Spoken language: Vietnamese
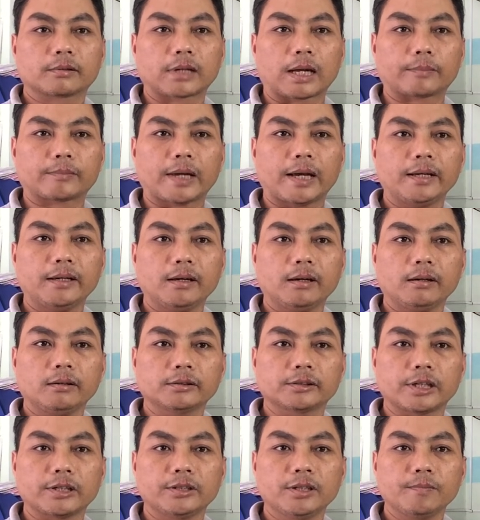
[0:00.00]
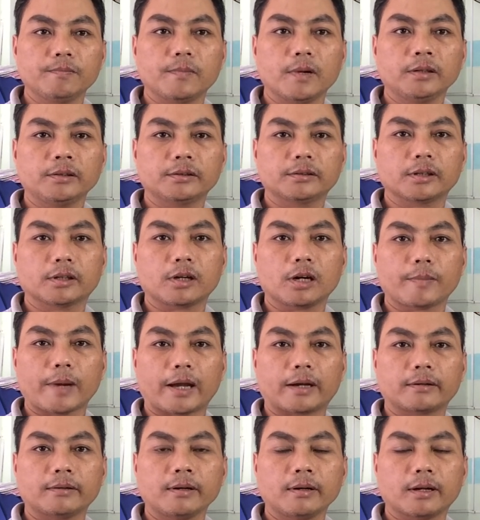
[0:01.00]
cảm thấy đó sẽ giúp ích cho các
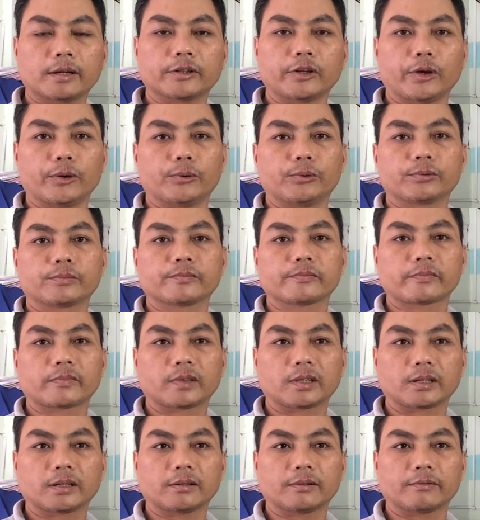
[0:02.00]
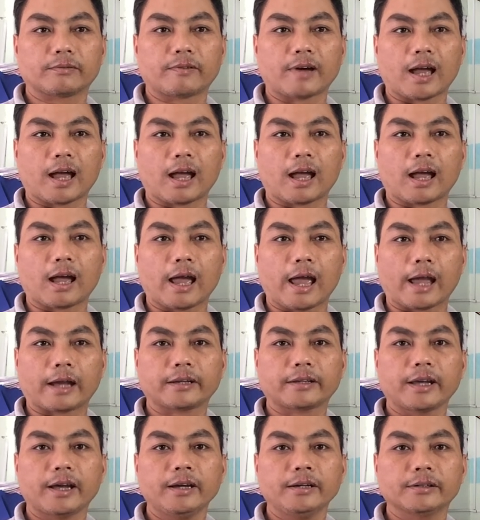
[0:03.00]
bạn rất là nhiều và hạn
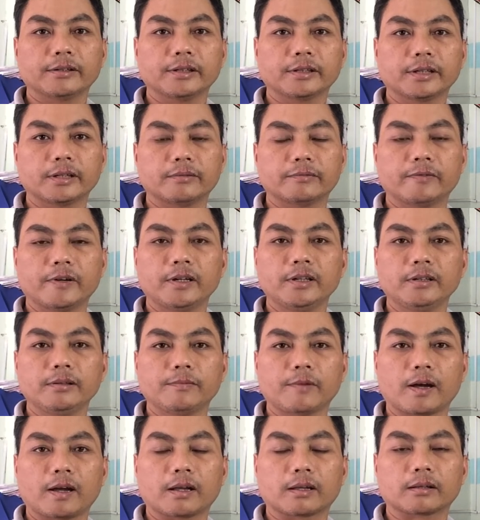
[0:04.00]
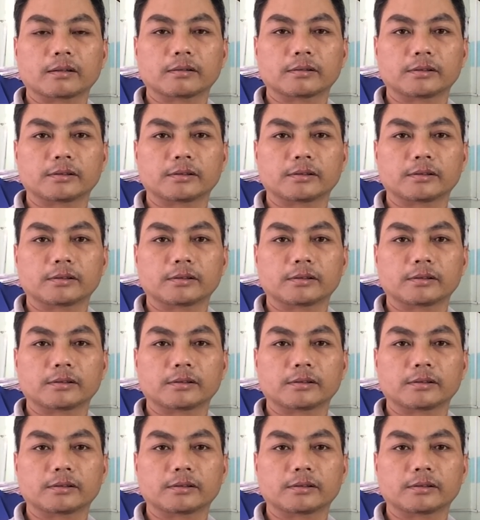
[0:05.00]
chế được cái kinh phí và